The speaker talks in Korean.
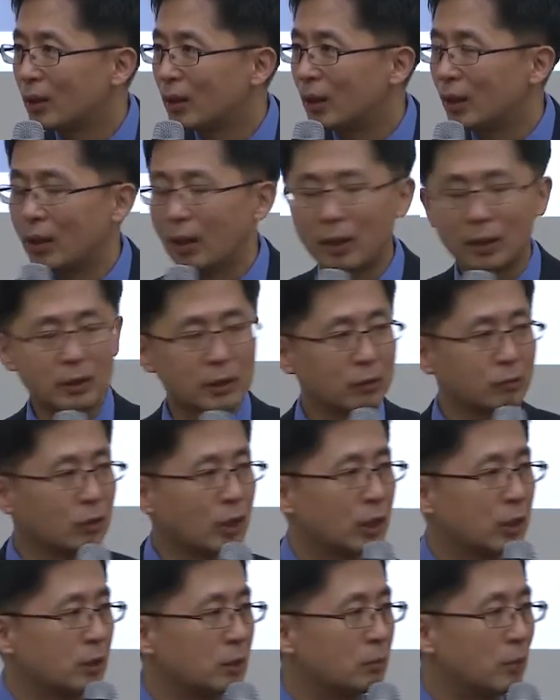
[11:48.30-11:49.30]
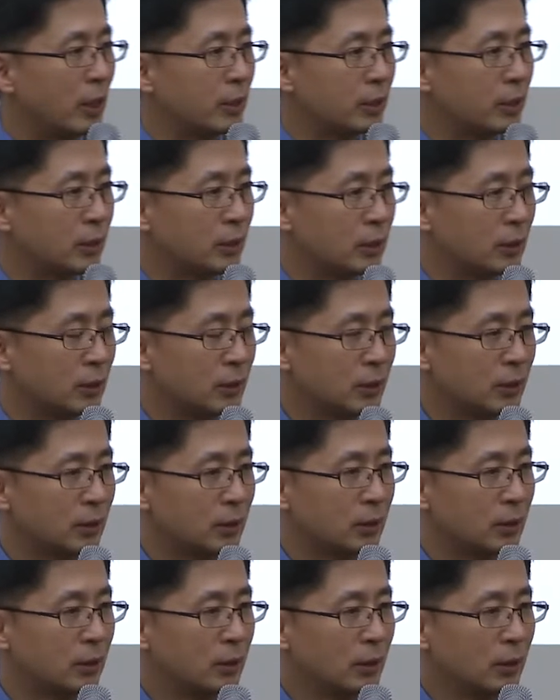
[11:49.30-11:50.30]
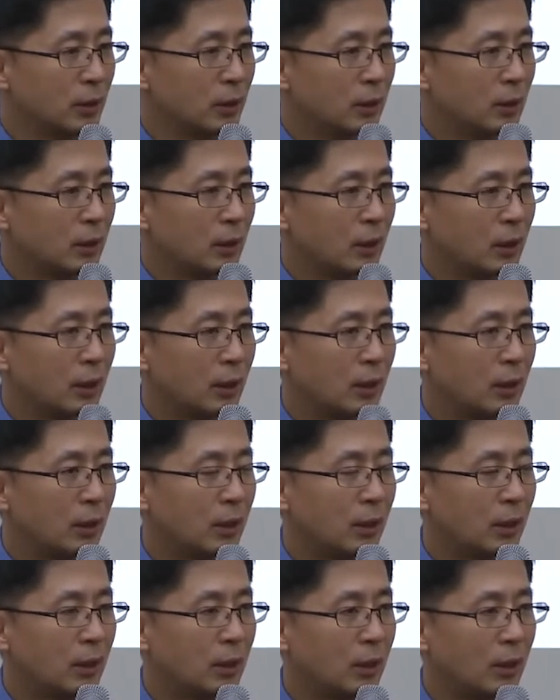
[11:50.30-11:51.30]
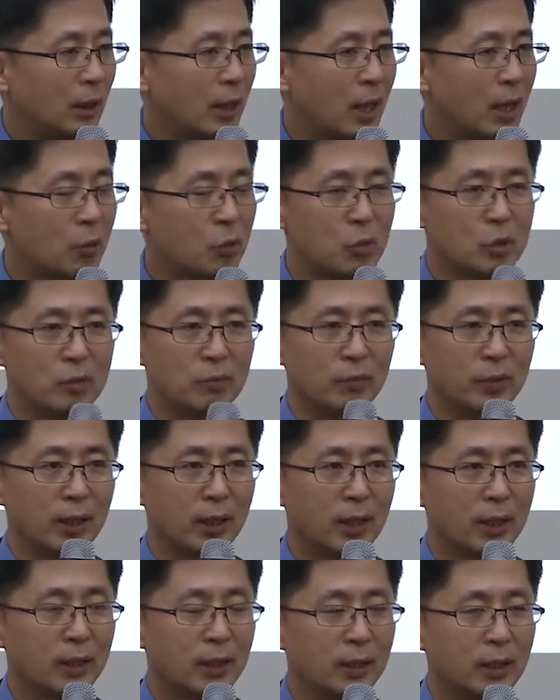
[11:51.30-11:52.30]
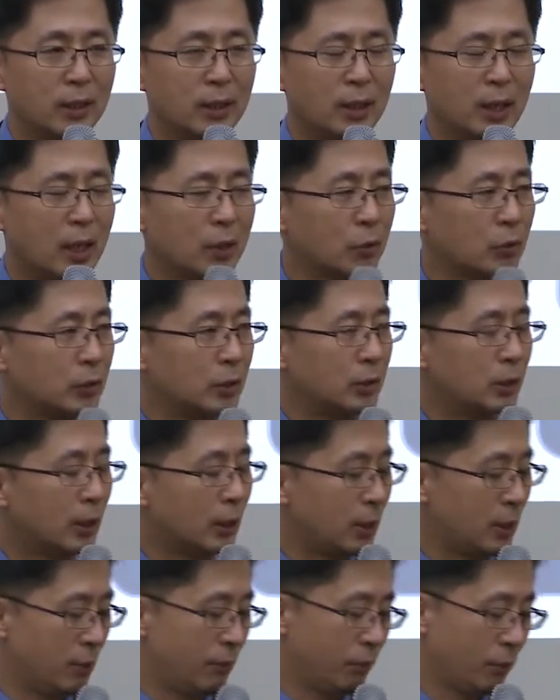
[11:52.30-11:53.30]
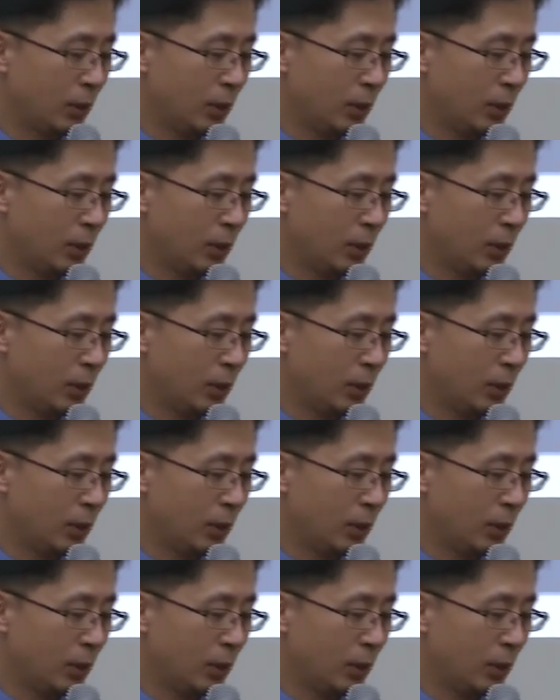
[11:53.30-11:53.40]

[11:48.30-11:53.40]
어, 지금 얘기를 많이 어, 하고 있습니다. 아, 하고 있는데.